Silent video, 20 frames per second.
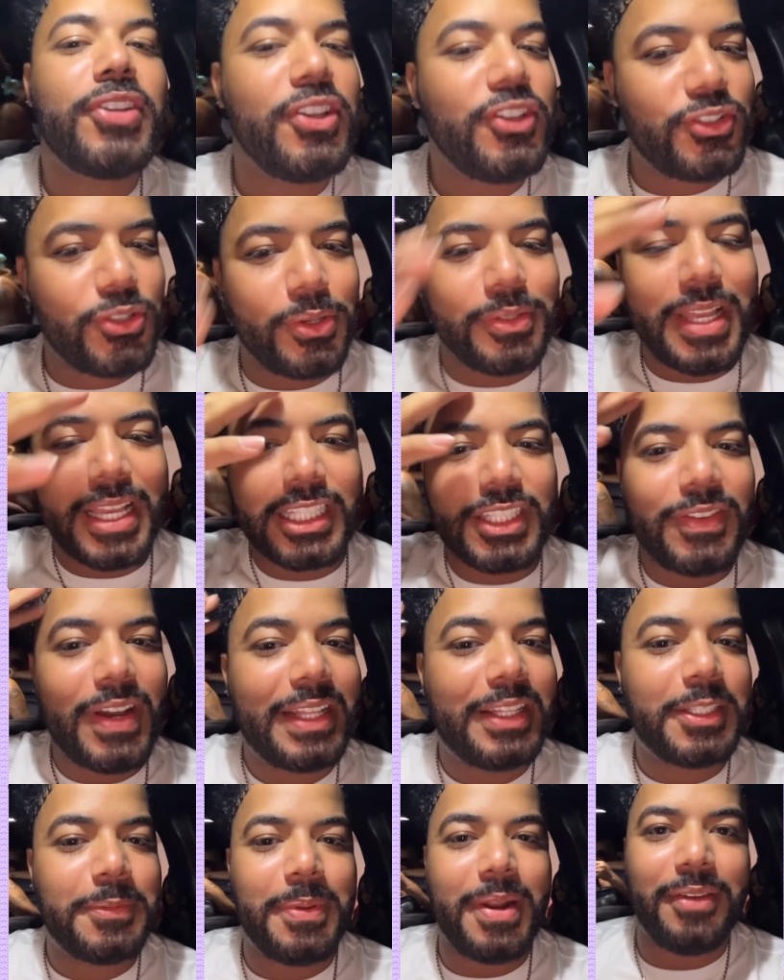tem show das
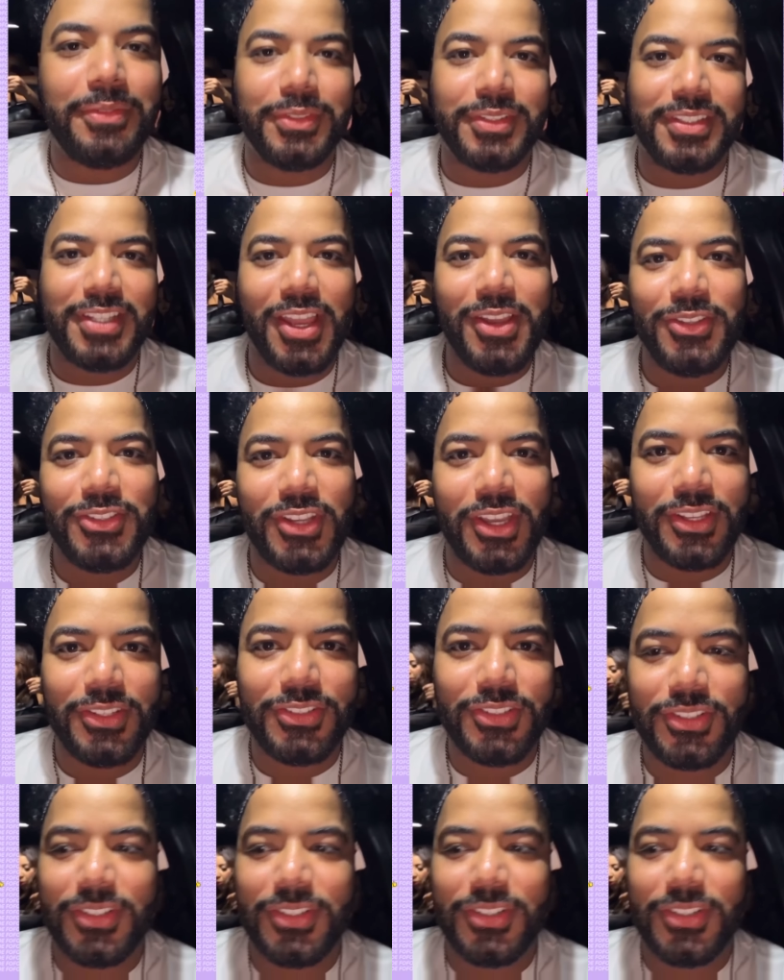fadas pra vocês, gente.